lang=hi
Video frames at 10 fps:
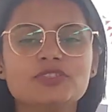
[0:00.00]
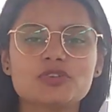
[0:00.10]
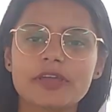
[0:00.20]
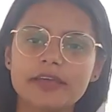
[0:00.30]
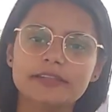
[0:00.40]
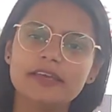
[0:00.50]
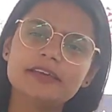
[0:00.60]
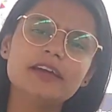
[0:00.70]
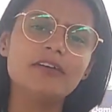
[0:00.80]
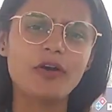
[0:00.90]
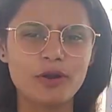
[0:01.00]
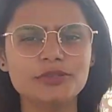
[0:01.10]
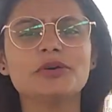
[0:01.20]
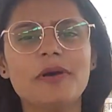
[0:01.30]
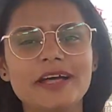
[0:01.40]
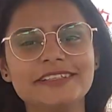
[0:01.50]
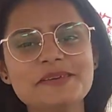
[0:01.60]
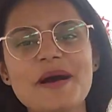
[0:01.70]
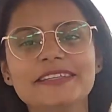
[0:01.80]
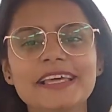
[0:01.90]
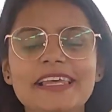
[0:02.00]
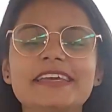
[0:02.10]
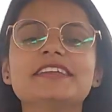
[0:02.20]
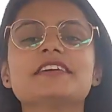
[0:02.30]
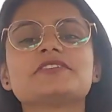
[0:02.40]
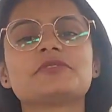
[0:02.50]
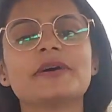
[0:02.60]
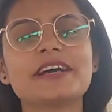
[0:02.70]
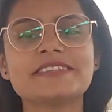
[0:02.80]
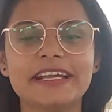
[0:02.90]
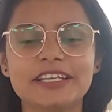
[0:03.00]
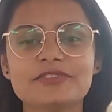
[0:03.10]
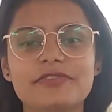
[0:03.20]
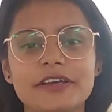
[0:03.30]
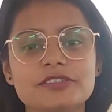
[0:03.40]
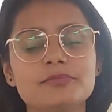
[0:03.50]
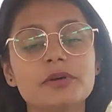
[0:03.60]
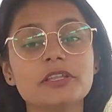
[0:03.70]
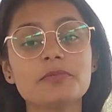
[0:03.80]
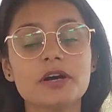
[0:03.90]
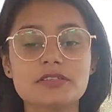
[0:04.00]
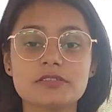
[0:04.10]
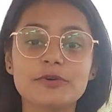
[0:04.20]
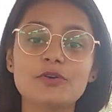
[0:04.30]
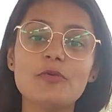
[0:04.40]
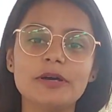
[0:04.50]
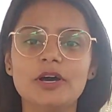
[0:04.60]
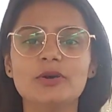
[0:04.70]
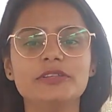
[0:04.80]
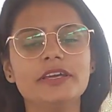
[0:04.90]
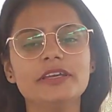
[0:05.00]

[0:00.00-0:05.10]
जो कहते हैं कि अवार्ड तो बाद की बात है लेकिन कस्टमर का सेटिस्फेक्शन मतलब कस्टमर को पता होता